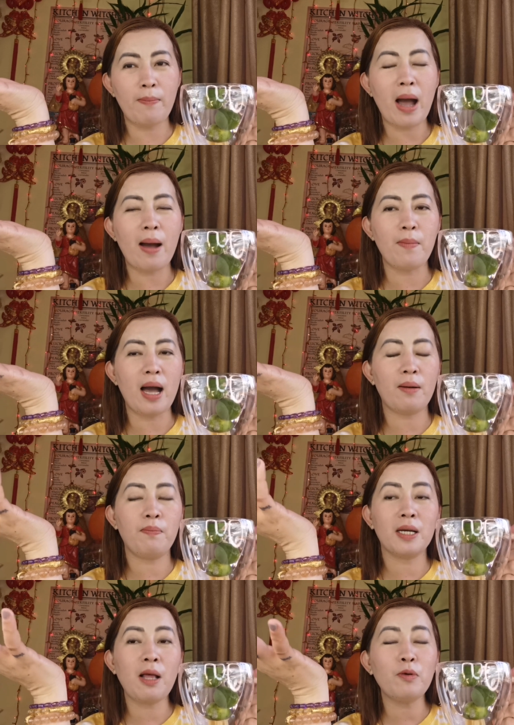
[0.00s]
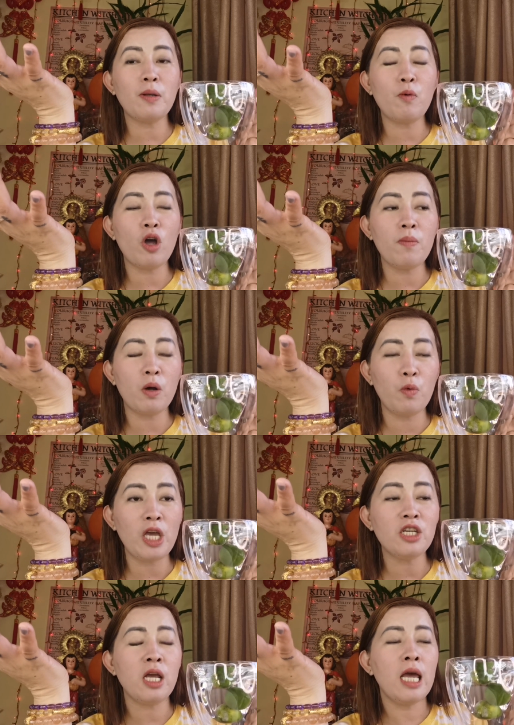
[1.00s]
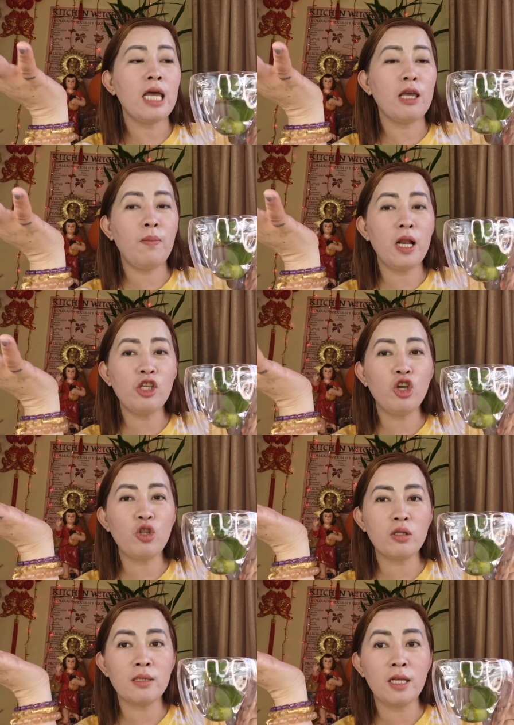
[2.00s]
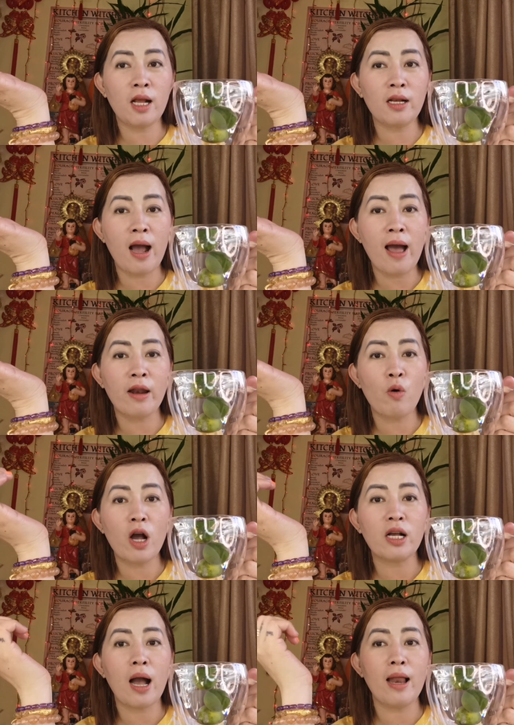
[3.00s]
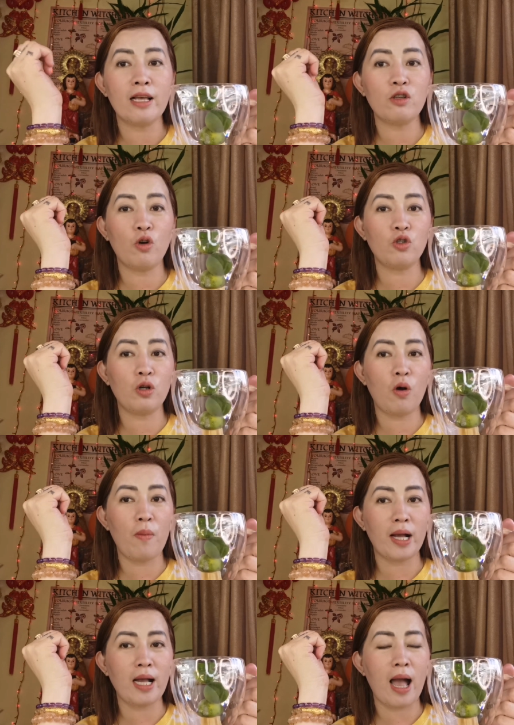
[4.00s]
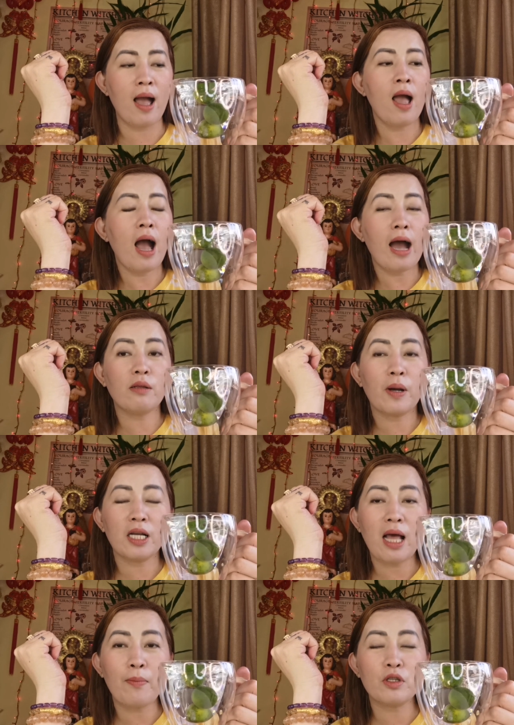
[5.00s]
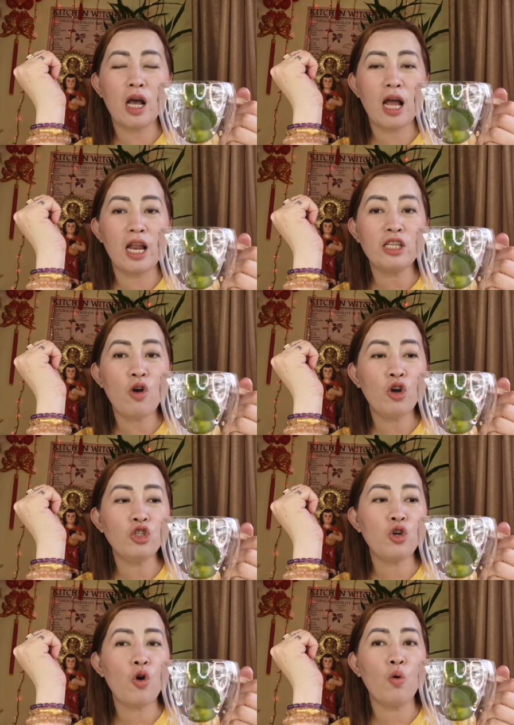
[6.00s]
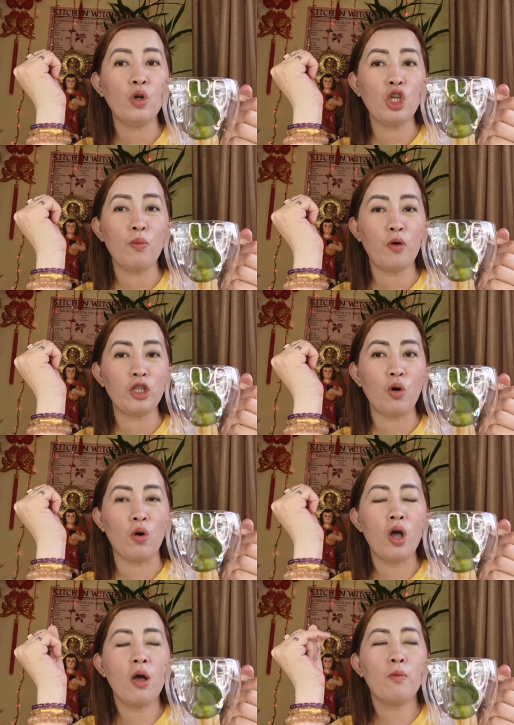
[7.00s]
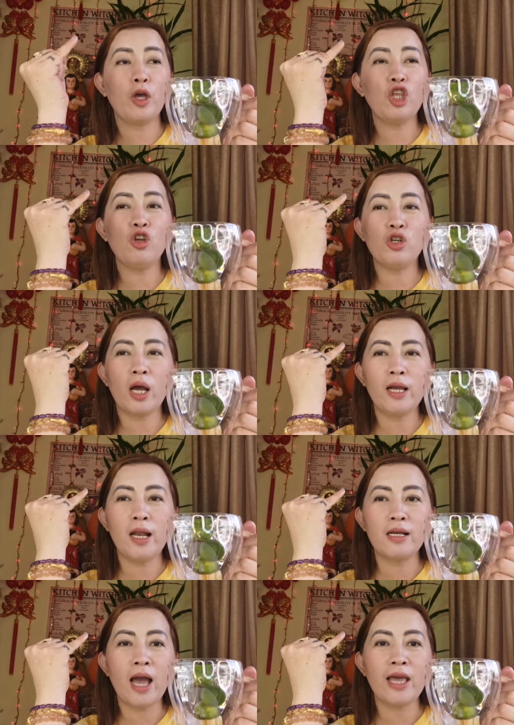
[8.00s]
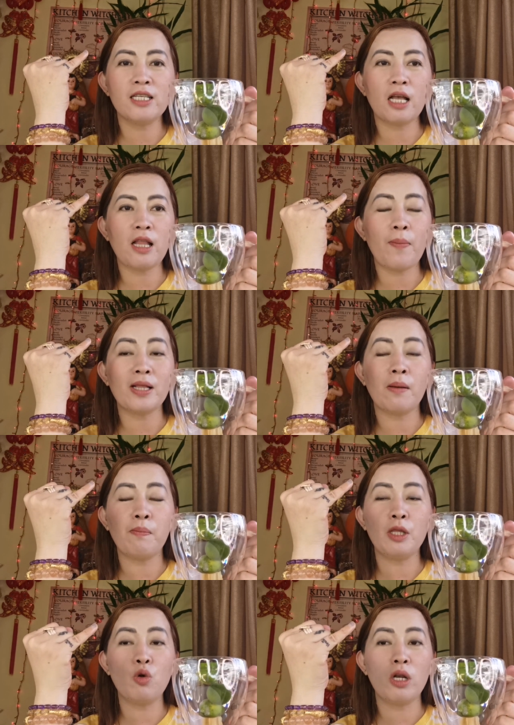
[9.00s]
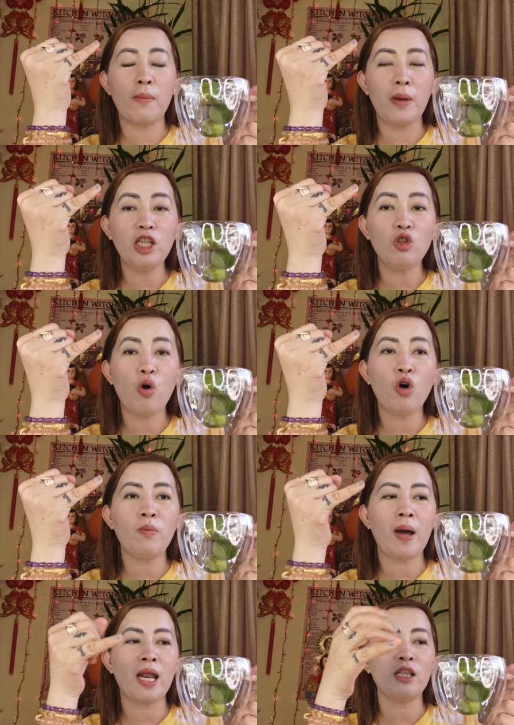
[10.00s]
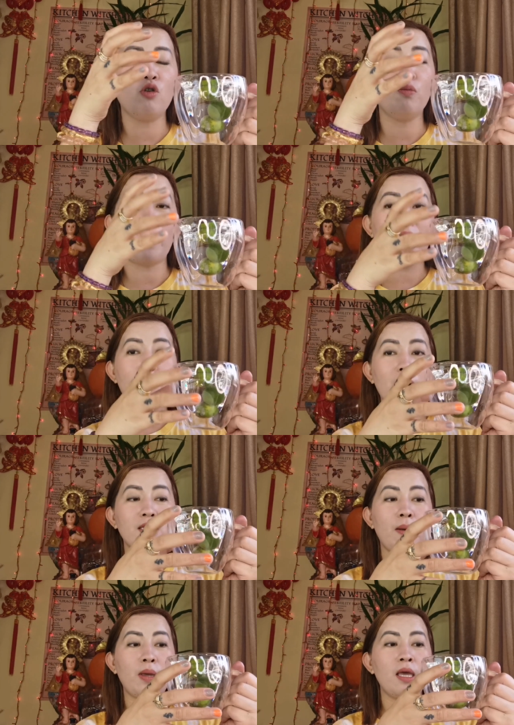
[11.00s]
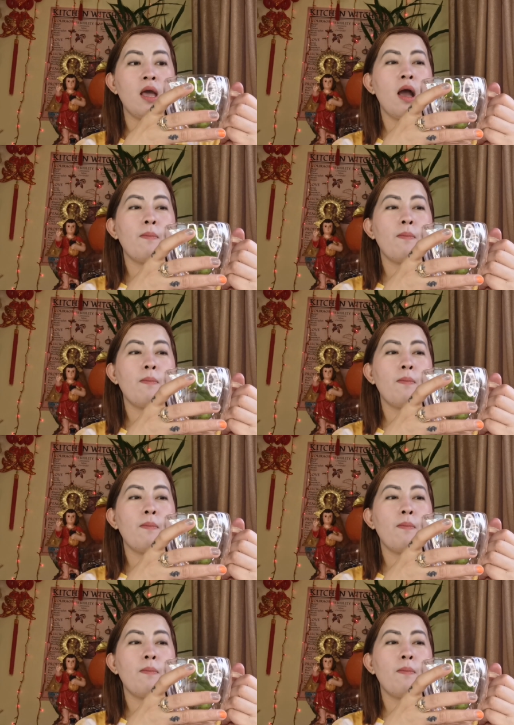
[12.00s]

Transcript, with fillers: mapahamak. Pagtapos na po kayo mag-wish, ibilad nyo ito sa sinag ng araw hanggang alas 8 ng umaga. At pagkatapos ng alas 8, kunin niyo po ito pwede nyo siyang ilagay sa tapat ng pintuan ng main door para doon pa lamang sa may